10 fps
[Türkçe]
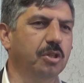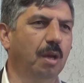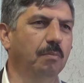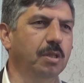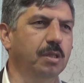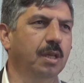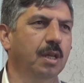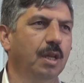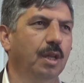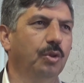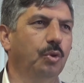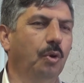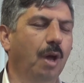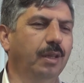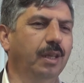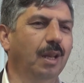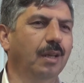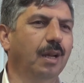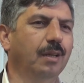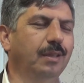ricamız dükkan
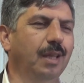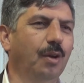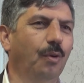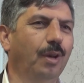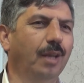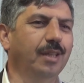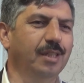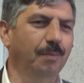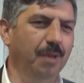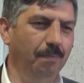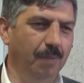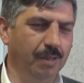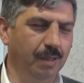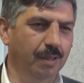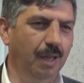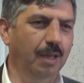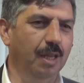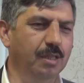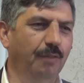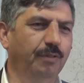kiralarını da onlar da zam yapmasın. Yani
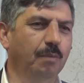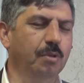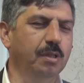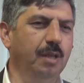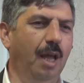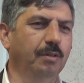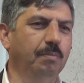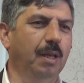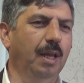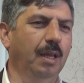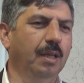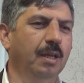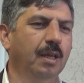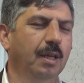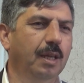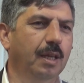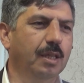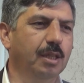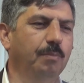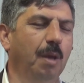esnaflarımız rahat böyle
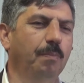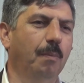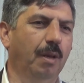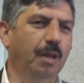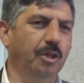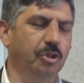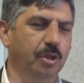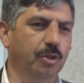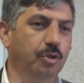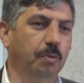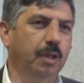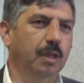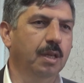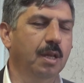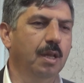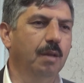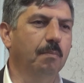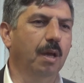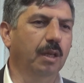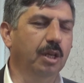e, zam yapmamaları için. Çünkü
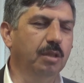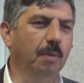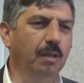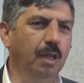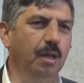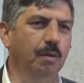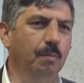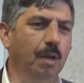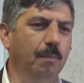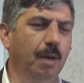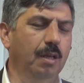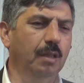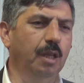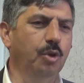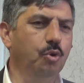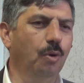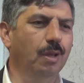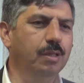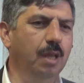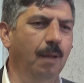girdi maliyetleri, mal maliyetleri
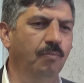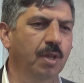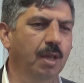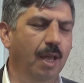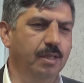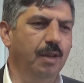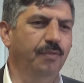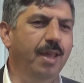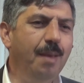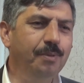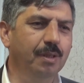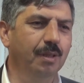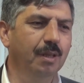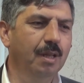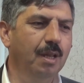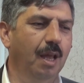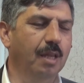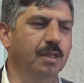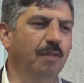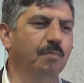çoğalsa esnaf ne yapsın?
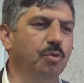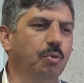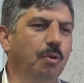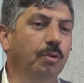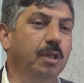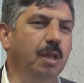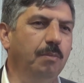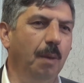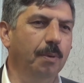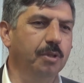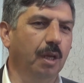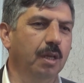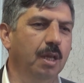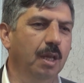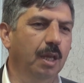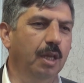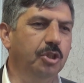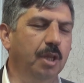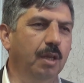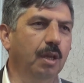Esnaf mecburen o da zam yapacak. E
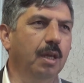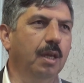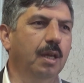işte e,